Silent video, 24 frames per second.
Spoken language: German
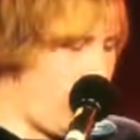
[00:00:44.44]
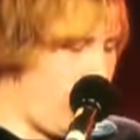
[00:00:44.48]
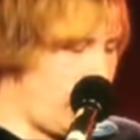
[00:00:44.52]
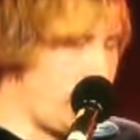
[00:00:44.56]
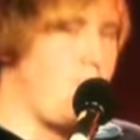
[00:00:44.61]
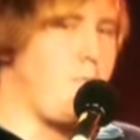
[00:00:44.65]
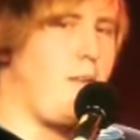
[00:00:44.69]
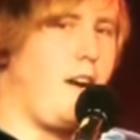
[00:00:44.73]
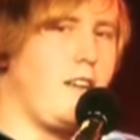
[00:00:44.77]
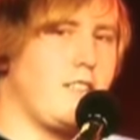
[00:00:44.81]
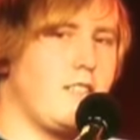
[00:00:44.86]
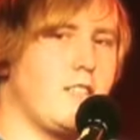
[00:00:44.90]
und
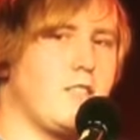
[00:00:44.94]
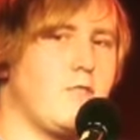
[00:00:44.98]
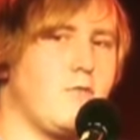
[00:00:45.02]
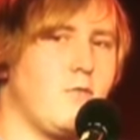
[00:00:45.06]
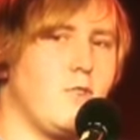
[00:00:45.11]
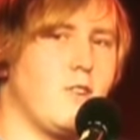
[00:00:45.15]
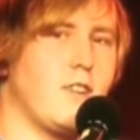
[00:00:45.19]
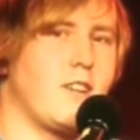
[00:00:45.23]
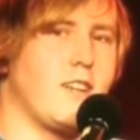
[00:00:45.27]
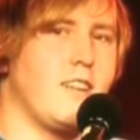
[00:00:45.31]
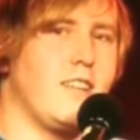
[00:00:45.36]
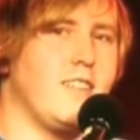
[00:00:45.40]
der macht es
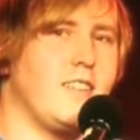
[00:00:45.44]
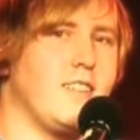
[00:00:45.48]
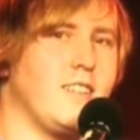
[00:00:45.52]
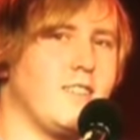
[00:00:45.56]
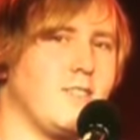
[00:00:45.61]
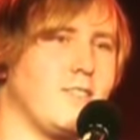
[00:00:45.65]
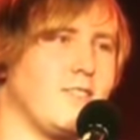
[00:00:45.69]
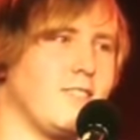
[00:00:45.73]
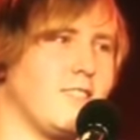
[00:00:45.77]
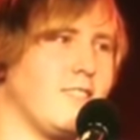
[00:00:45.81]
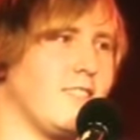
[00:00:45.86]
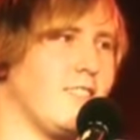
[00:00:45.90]
wirklich
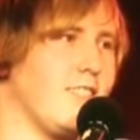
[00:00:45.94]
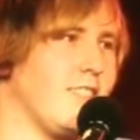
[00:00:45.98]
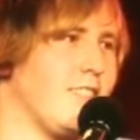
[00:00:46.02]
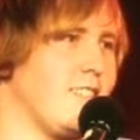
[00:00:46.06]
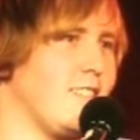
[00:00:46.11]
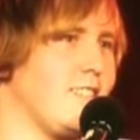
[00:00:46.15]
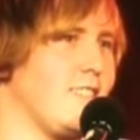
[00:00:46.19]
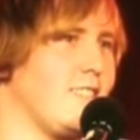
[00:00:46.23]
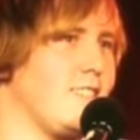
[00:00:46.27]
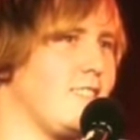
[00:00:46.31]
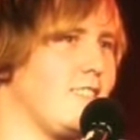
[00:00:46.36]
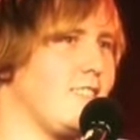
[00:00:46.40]
und
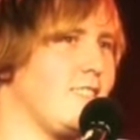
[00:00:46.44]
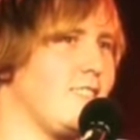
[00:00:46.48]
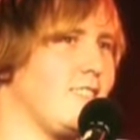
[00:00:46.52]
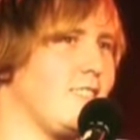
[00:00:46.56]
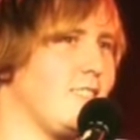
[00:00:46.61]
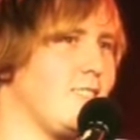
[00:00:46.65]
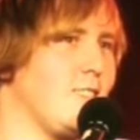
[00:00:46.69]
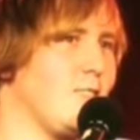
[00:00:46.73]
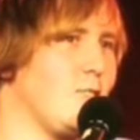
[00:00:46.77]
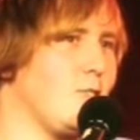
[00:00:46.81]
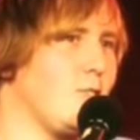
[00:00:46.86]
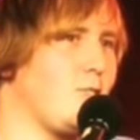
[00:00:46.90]
äh,
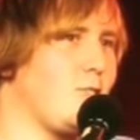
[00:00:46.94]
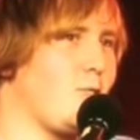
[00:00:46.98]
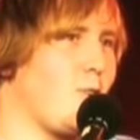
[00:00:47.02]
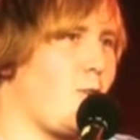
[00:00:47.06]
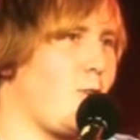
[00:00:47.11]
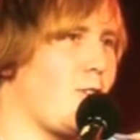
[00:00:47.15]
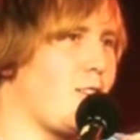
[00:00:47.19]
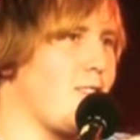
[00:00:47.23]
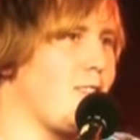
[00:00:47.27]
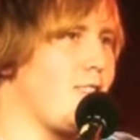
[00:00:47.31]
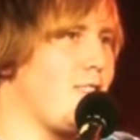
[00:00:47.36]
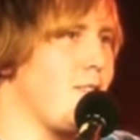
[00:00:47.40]

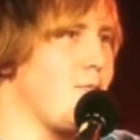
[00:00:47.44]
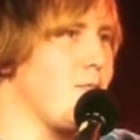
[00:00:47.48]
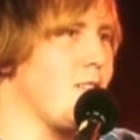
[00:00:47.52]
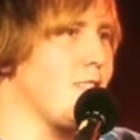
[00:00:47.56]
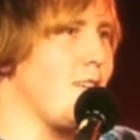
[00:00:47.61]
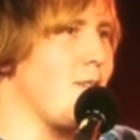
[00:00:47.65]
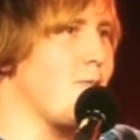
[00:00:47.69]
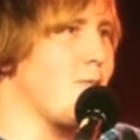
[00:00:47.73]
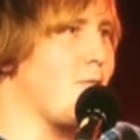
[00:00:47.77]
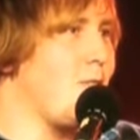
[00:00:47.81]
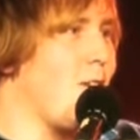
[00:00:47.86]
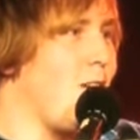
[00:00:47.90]
drückt sie mit
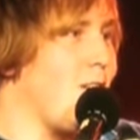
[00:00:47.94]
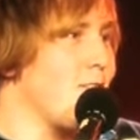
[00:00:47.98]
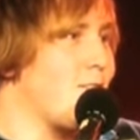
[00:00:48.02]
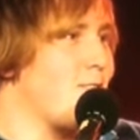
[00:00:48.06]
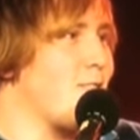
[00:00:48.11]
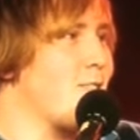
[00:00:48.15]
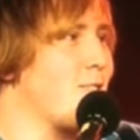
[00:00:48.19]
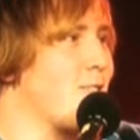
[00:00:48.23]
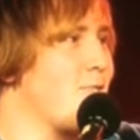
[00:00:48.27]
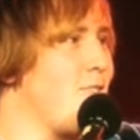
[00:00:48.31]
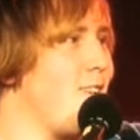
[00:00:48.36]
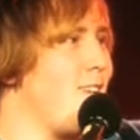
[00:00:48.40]
seinem
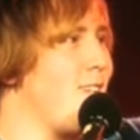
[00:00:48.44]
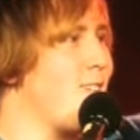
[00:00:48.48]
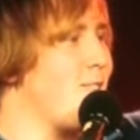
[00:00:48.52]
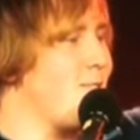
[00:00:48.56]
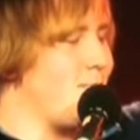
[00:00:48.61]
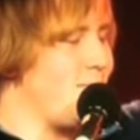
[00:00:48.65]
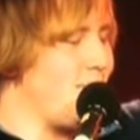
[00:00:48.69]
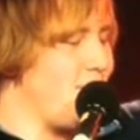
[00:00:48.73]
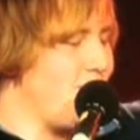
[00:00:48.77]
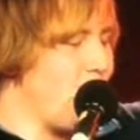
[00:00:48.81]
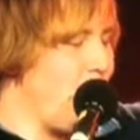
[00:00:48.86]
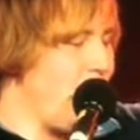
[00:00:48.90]
Kotzeschwall
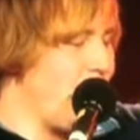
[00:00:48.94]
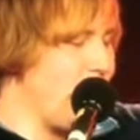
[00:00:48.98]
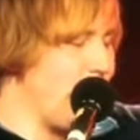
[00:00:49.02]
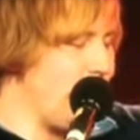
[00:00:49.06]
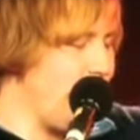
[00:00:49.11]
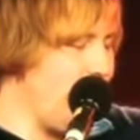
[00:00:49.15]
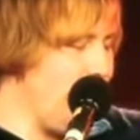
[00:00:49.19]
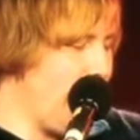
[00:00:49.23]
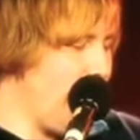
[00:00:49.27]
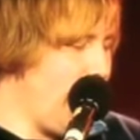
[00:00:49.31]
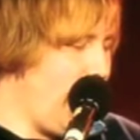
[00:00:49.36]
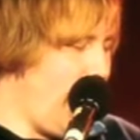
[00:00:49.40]
durch die Wand.
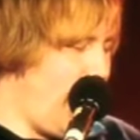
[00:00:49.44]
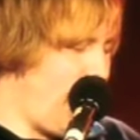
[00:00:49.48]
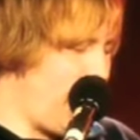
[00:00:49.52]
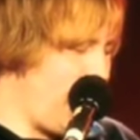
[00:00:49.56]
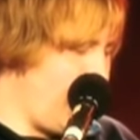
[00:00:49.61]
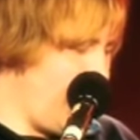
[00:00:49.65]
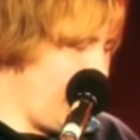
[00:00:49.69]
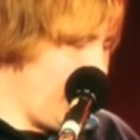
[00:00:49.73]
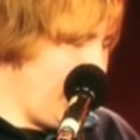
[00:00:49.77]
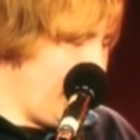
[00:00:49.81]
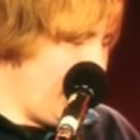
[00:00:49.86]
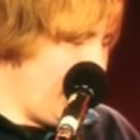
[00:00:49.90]
Aber